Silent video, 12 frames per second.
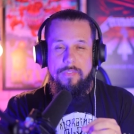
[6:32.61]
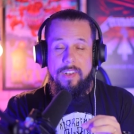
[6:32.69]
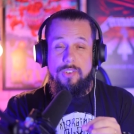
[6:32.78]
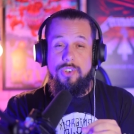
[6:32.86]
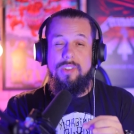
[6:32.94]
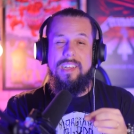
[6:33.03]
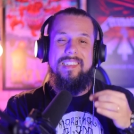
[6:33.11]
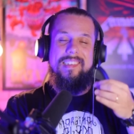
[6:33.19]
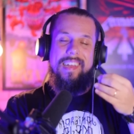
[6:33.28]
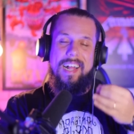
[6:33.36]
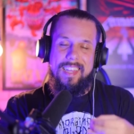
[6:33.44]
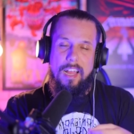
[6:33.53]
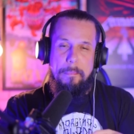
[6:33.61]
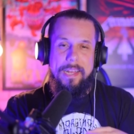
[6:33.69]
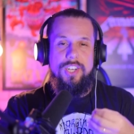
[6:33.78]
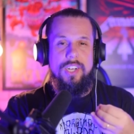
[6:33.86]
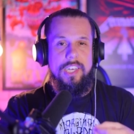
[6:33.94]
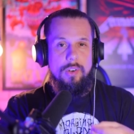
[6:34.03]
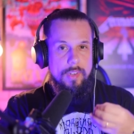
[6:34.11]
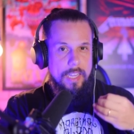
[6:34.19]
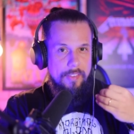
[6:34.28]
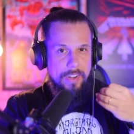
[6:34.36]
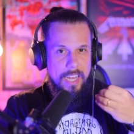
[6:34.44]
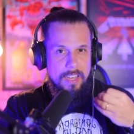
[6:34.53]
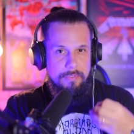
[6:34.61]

tivesse dito exatamente aquilo que estava na